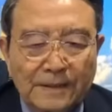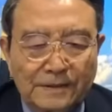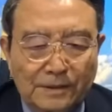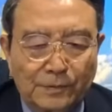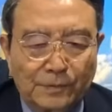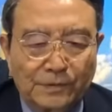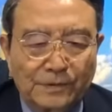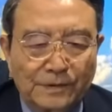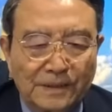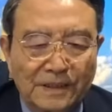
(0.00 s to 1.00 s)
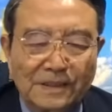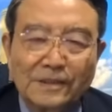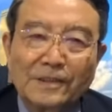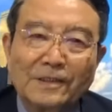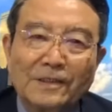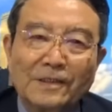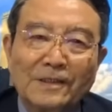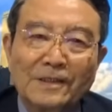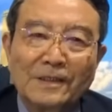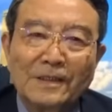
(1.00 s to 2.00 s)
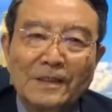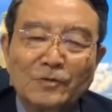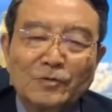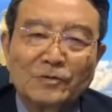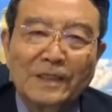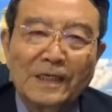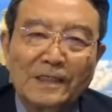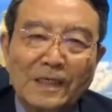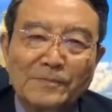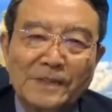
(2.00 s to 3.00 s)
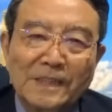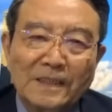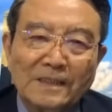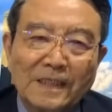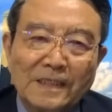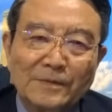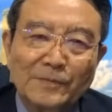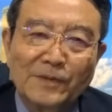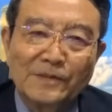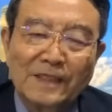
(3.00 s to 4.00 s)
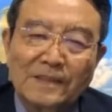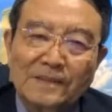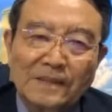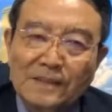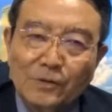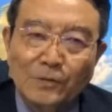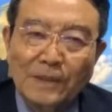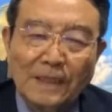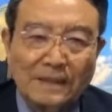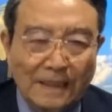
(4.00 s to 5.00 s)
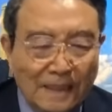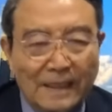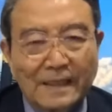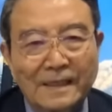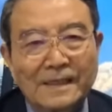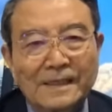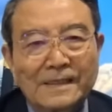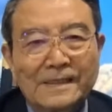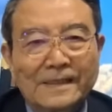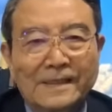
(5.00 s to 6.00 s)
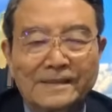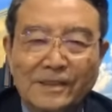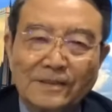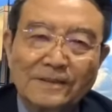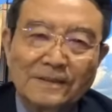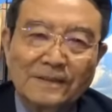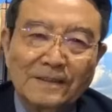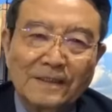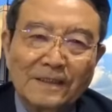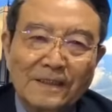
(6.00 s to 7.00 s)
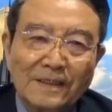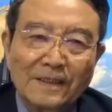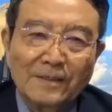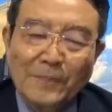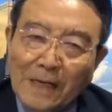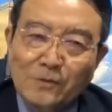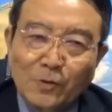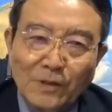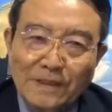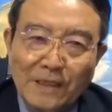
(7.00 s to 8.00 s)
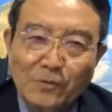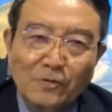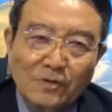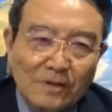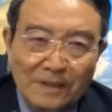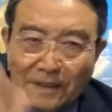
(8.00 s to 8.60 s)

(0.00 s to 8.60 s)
여러분, 이 저 국회 협치한다는 뭐니 하는 이 소리 할 때 저는 방송에 대고